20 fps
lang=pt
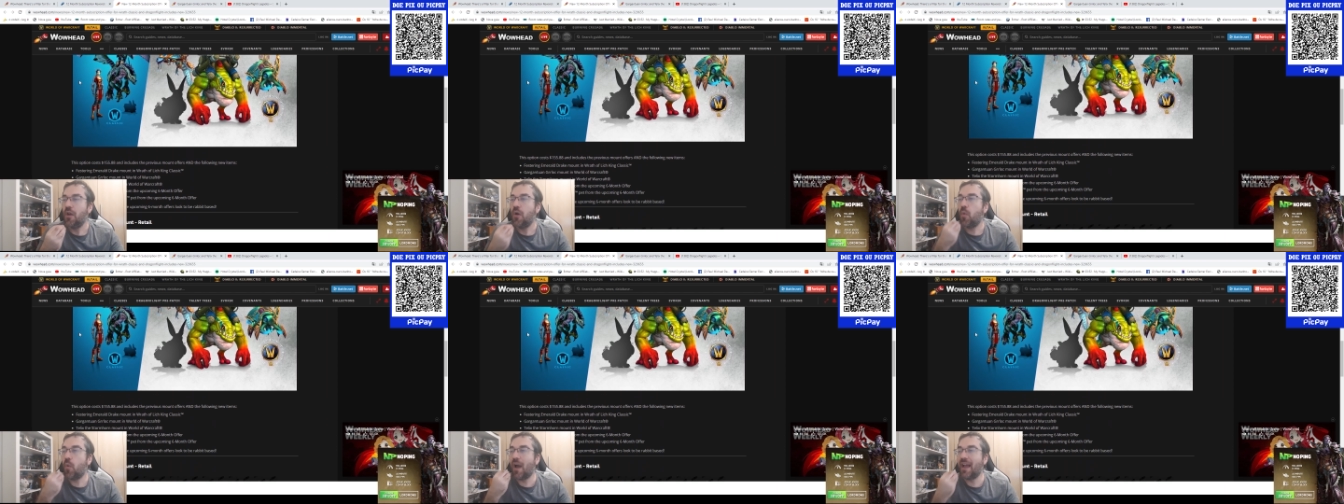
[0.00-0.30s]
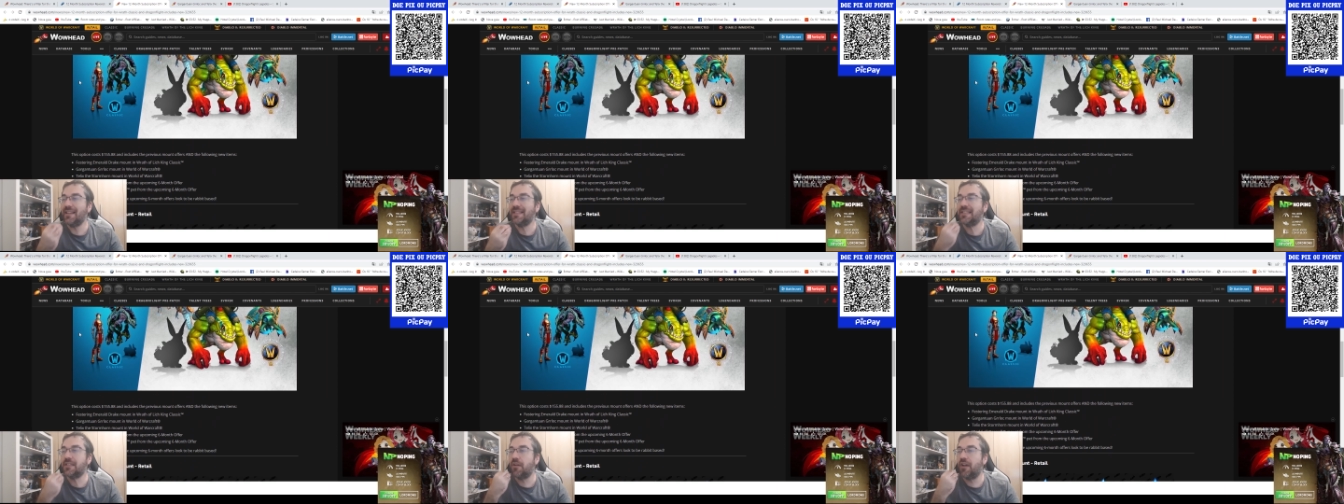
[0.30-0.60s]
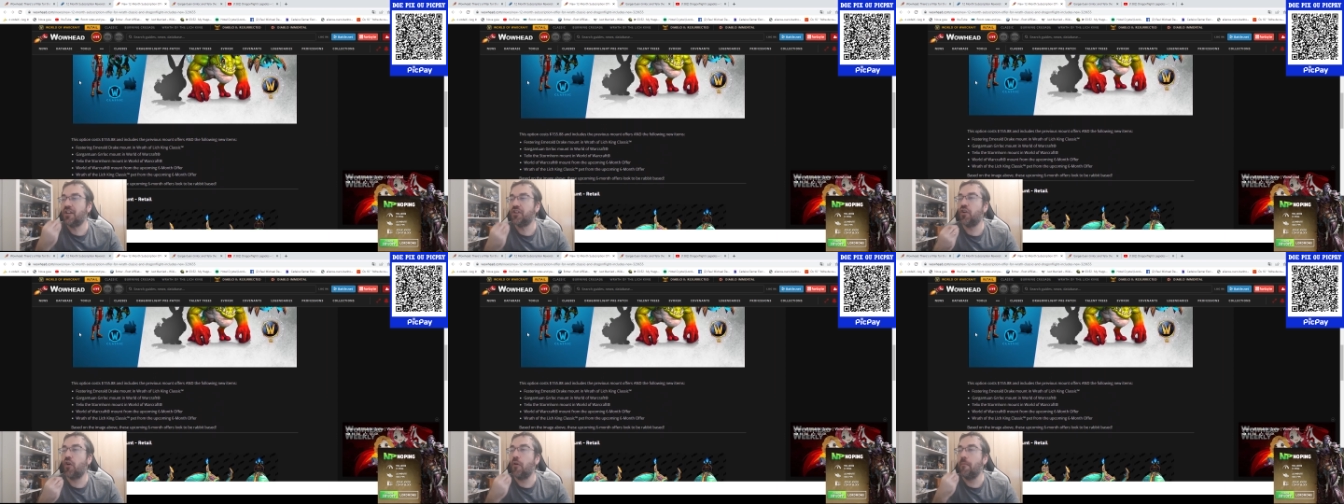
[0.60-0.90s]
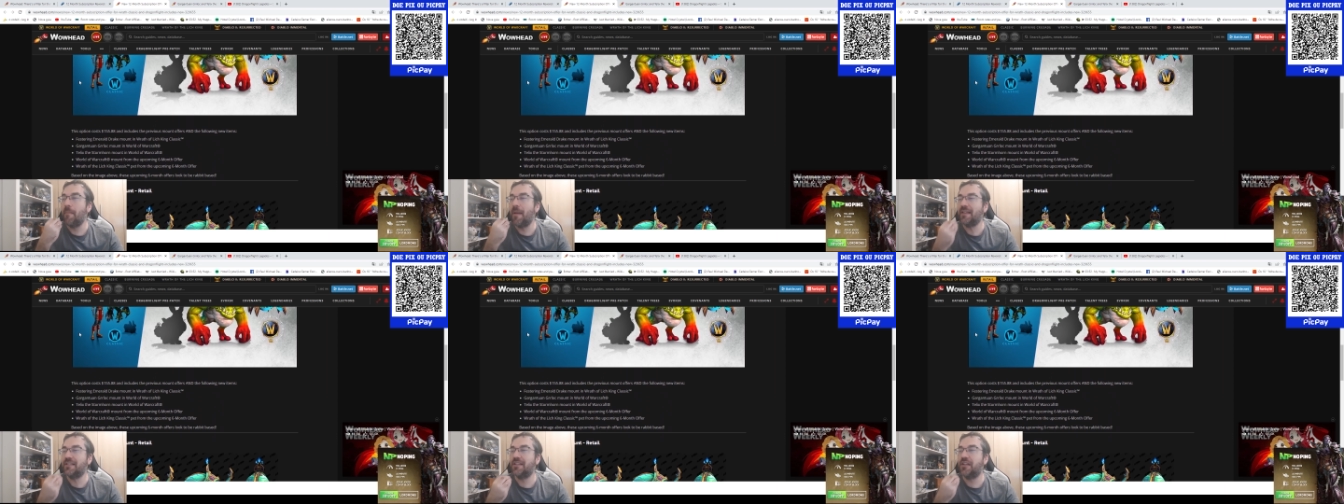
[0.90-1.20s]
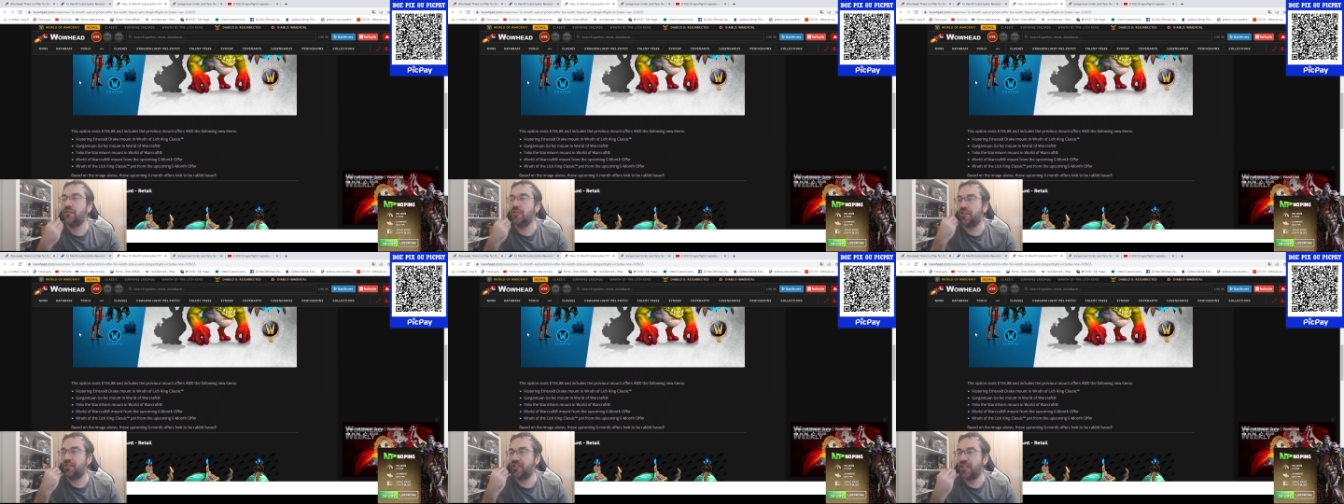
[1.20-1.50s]
Quais são as recompensas
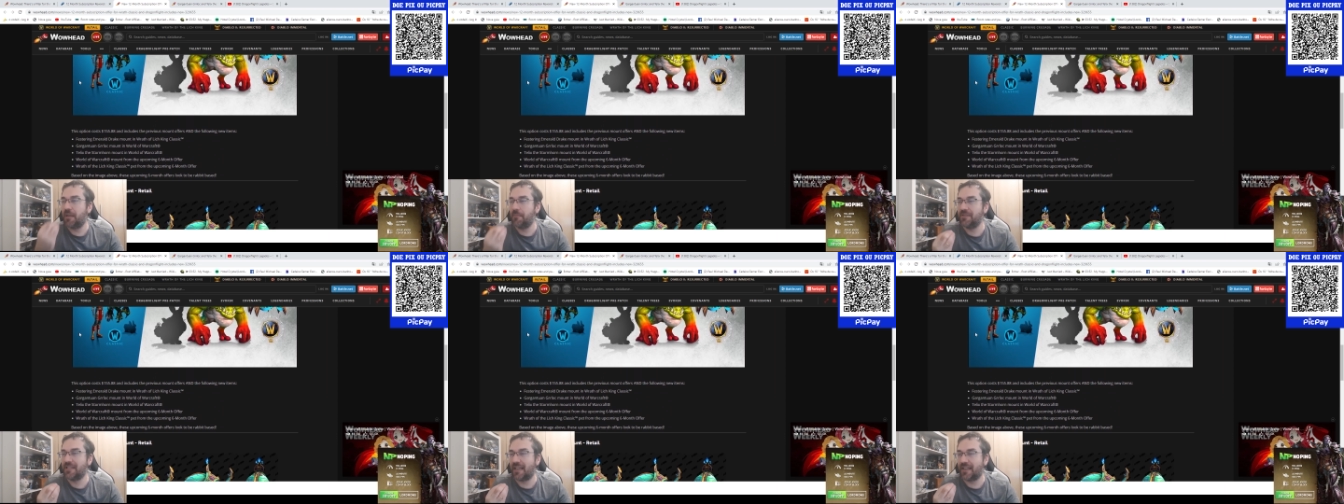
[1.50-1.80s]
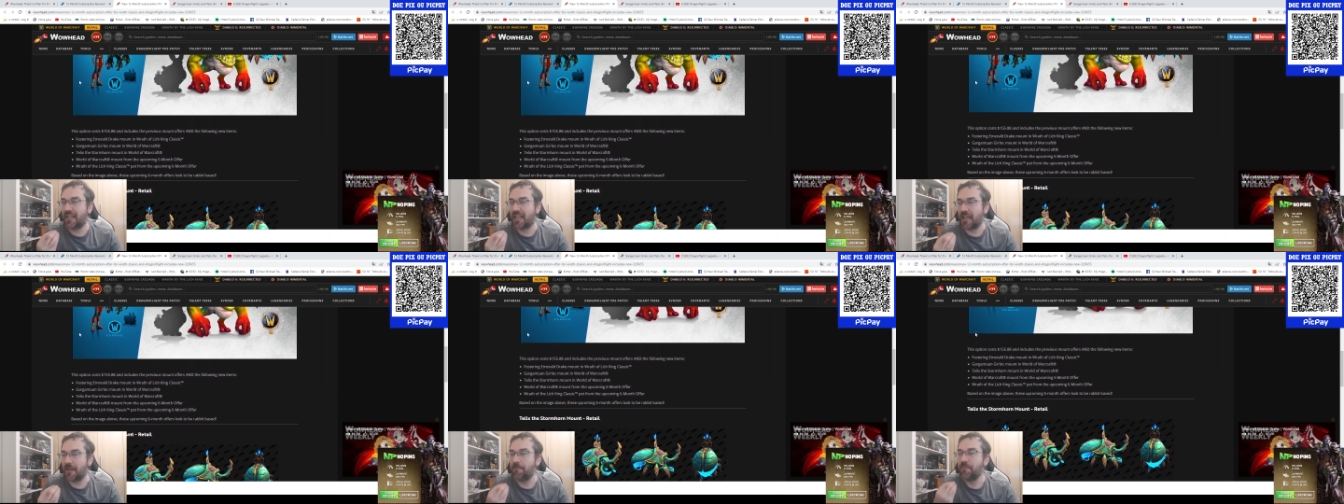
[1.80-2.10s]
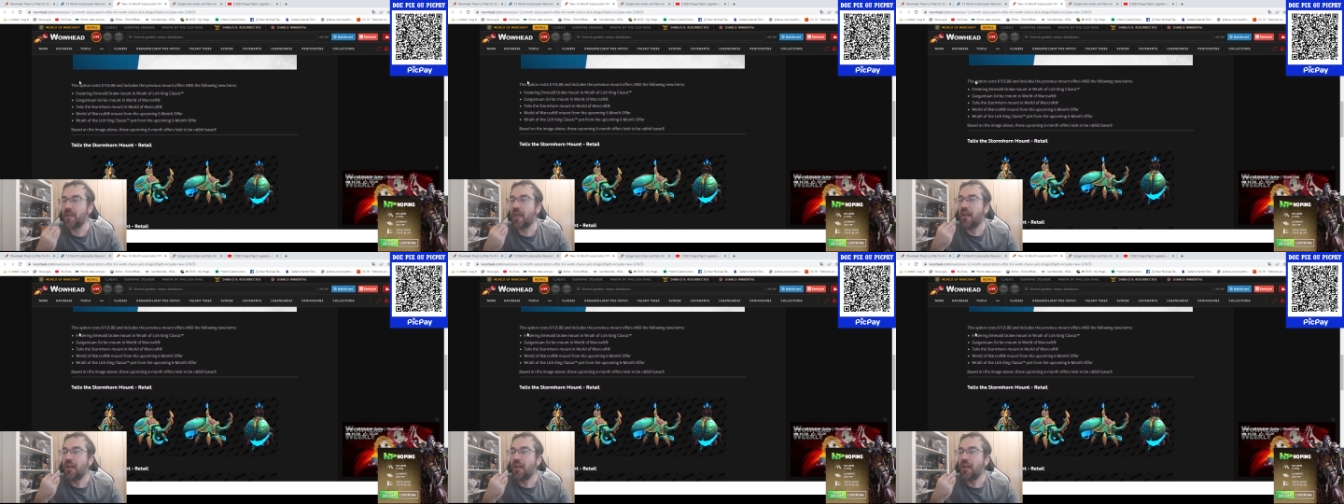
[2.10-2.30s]
que nós temos aqui?